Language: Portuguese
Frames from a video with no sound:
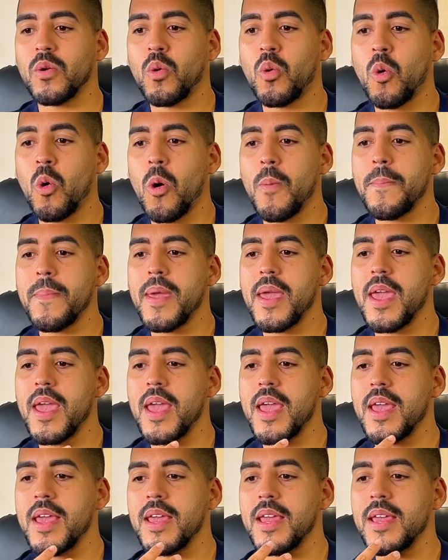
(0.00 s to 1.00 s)

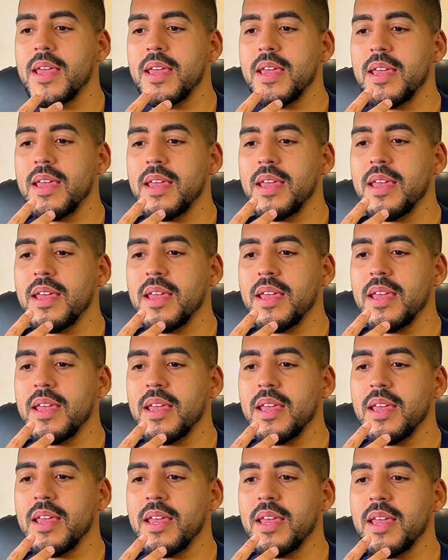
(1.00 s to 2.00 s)
comer
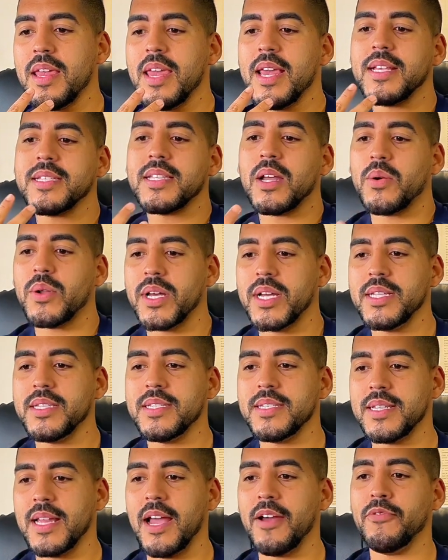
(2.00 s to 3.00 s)
em, em
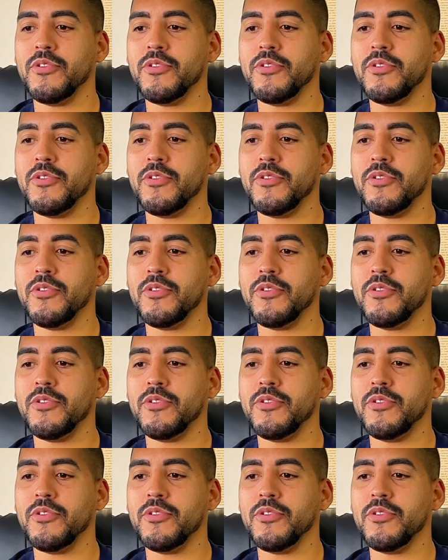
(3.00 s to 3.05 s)
restaurantes, né?